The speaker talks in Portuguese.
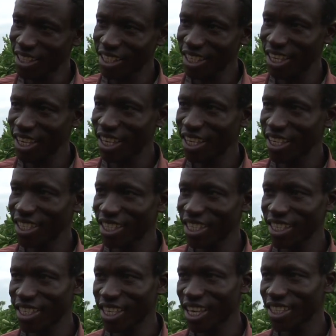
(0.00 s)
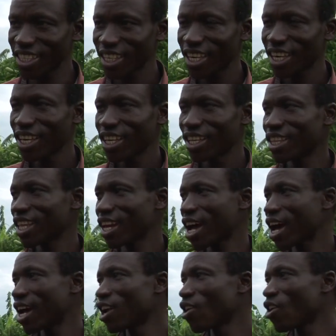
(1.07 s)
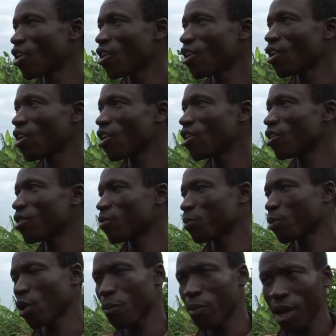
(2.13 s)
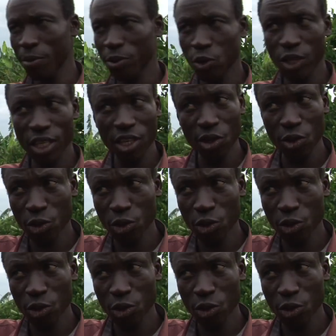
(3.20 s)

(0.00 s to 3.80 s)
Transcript: como os que havia quando eu ainda era incapacitado e produzia para subsistência.